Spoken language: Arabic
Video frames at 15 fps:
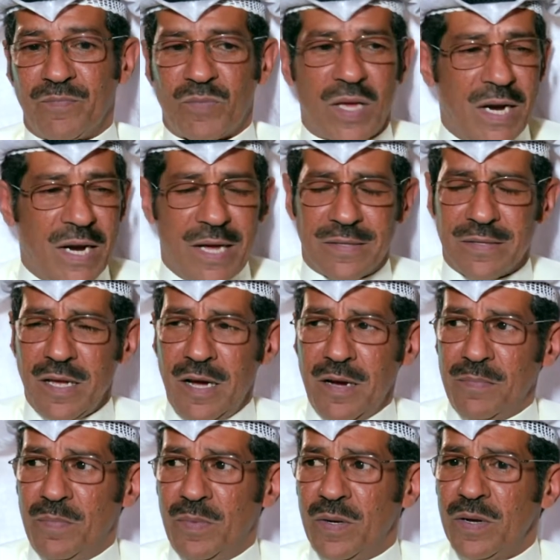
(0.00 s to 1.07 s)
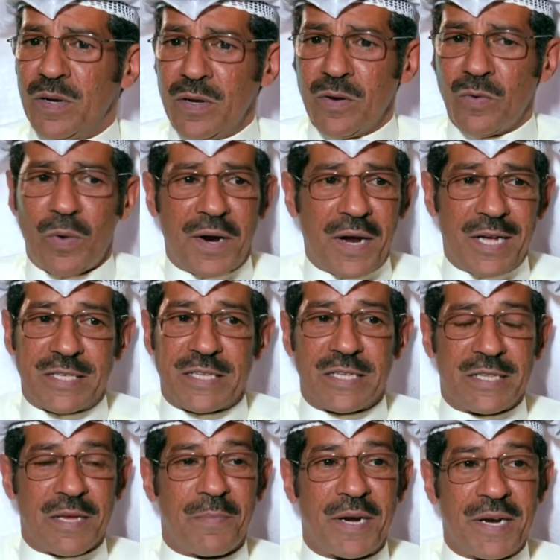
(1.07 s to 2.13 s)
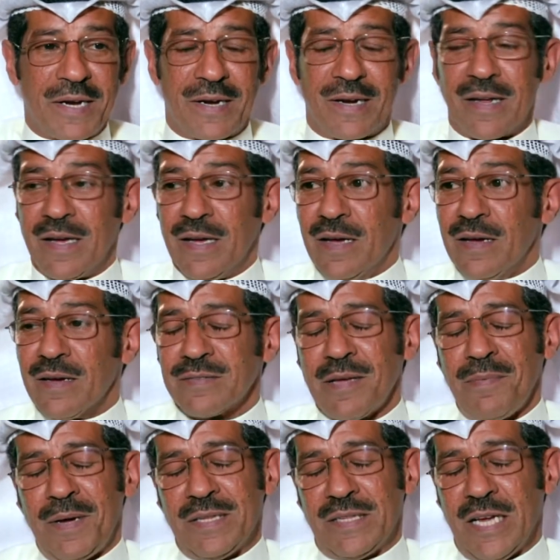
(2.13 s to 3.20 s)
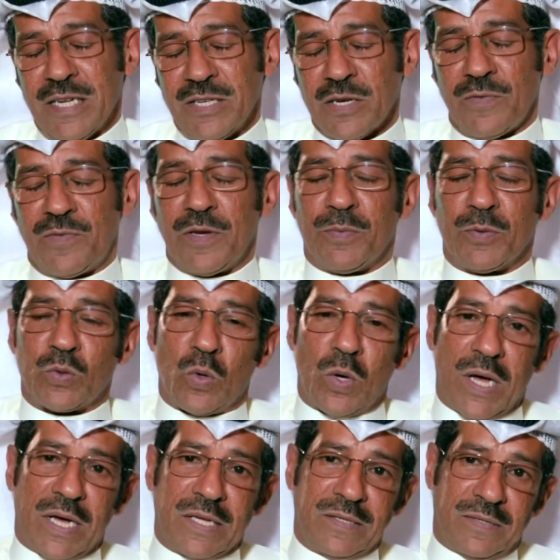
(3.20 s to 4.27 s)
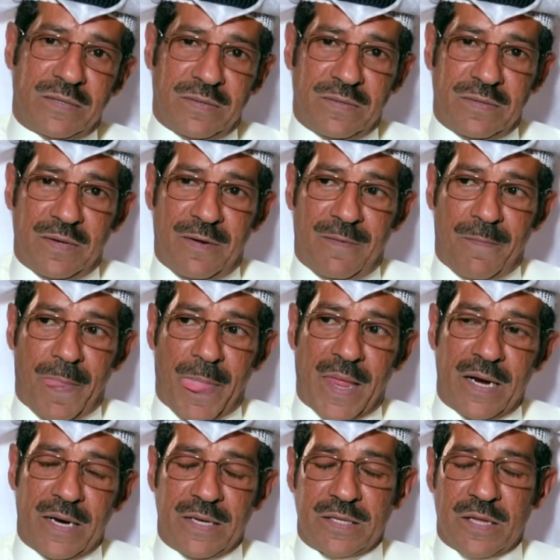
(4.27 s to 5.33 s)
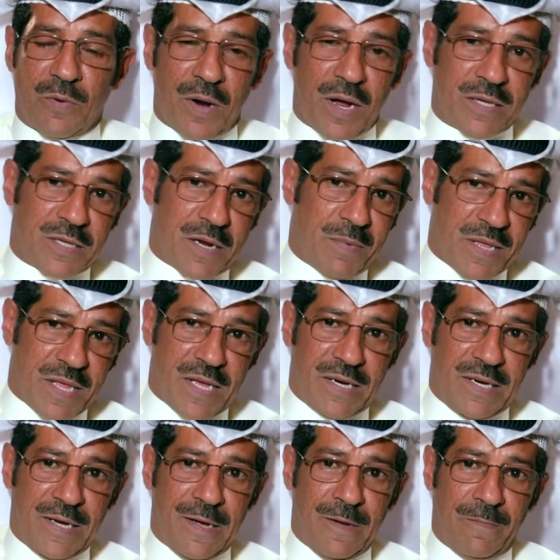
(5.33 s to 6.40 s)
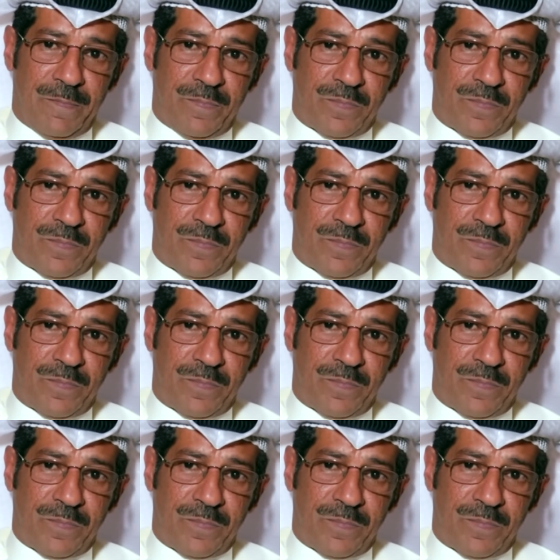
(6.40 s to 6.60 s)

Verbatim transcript: كان له طعم أه وناسه تمرين طبعا تحصل فيه بطولات اللي هي دورات رمضانيه